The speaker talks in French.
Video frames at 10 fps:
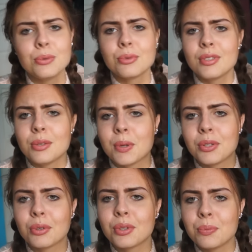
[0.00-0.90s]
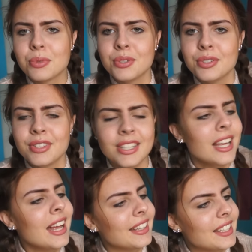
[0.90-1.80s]
ça se présente comme ceci.
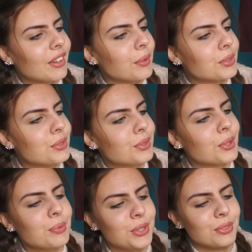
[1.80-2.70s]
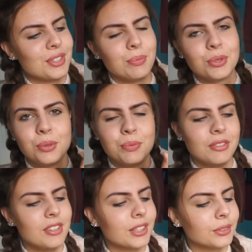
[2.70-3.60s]
C'est vraiment juste trop mignon, j'aime trop le
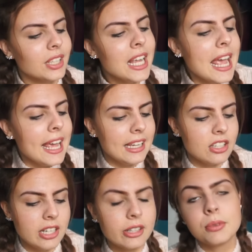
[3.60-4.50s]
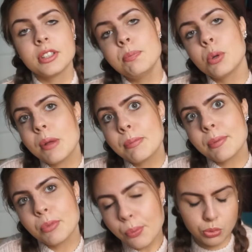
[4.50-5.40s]
petit flacon. Et je l'ai commandé pour ma
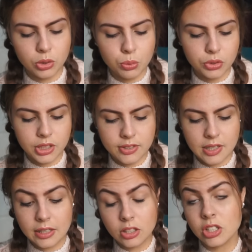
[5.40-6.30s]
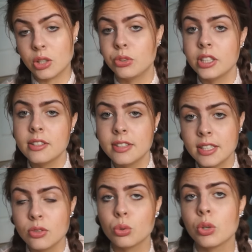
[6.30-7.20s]
maman. Je lui ai demandé si elle a déjà
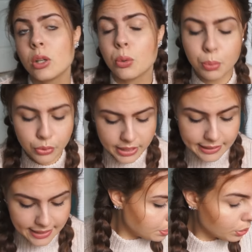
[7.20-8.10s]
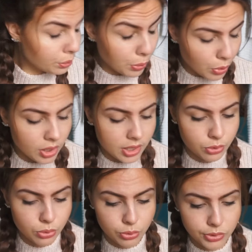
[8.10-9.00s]
utilisé, ce qu'elle en pense, etc. Pour le moment, elle a
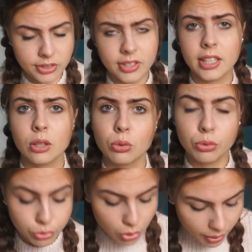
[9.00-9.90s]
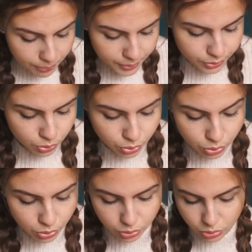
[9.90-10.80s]
juste utilisé quelques fois, parce
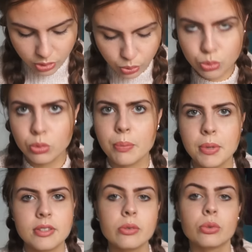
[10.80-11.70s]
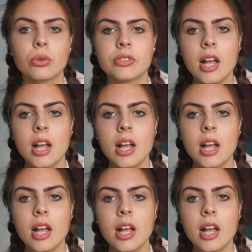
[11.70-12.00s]
que je l'ai reçu il n'y a pas si longtemps que